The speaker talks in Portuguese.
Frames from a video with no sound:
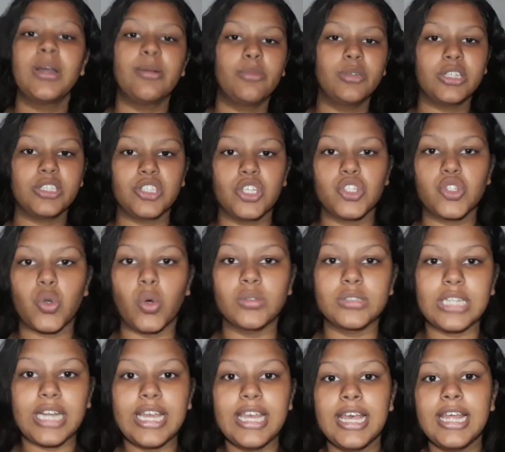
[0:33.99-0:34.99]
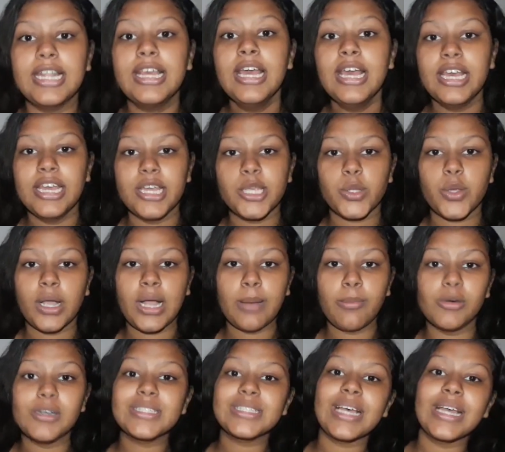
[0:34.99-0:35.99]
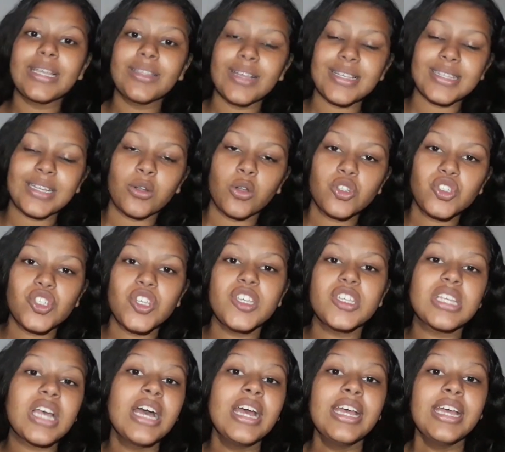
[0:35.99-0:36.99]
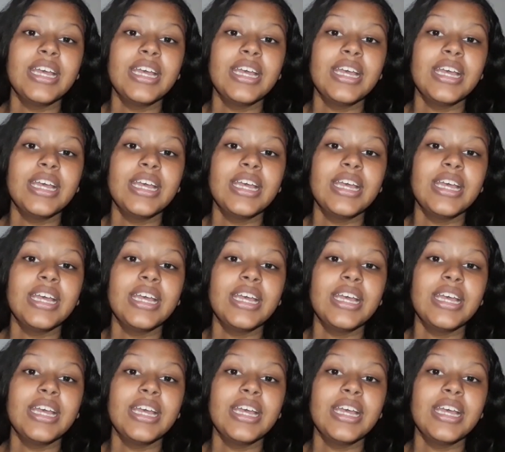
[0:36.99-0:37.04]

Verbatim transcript: muita gente contra ele. Então acabou saindo essa notícia